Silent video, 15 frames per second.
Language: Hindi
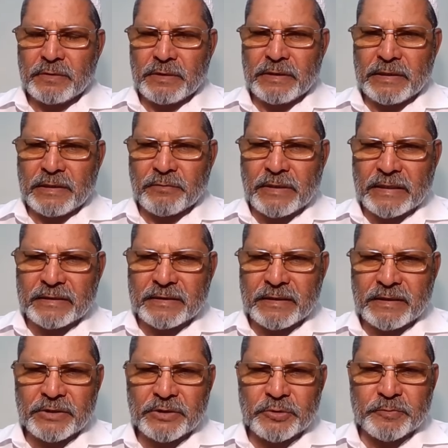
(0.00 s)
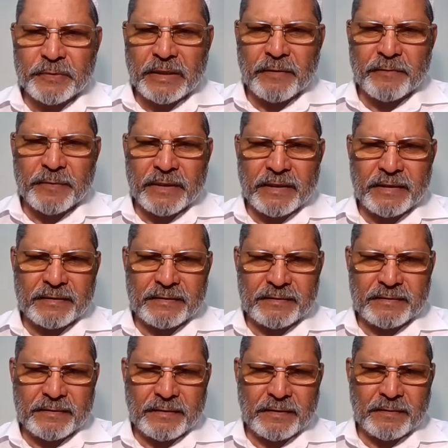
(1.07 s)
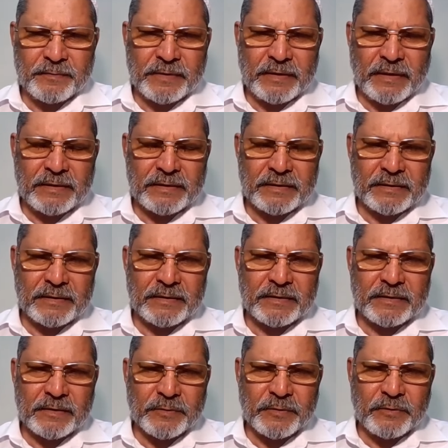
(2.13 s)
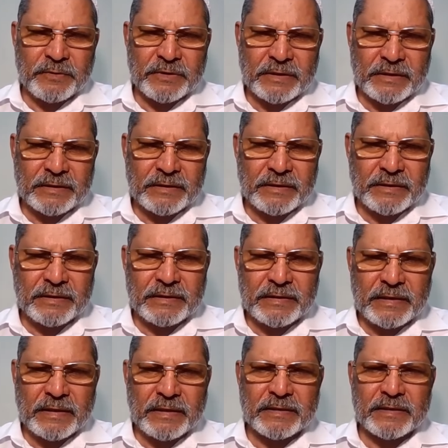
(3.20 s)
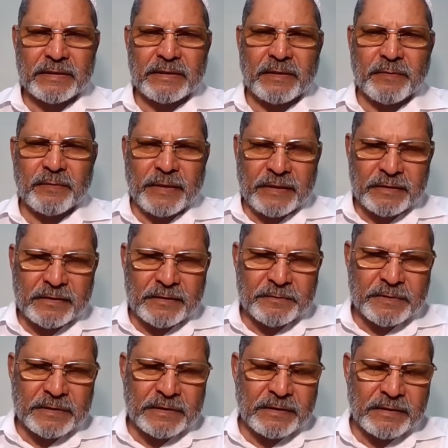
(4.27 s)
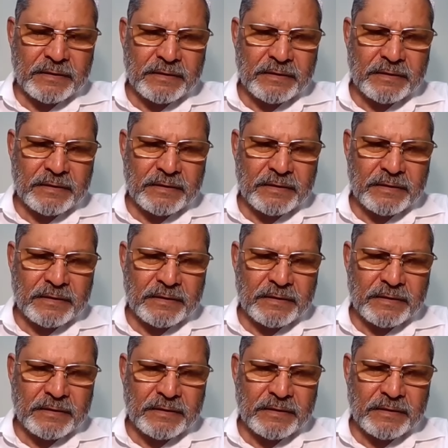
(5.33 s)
नवरात्रि की शुभकामनाएं हम यहाँ से सबको विश करते हैं इसराइल से हमारी तरफ से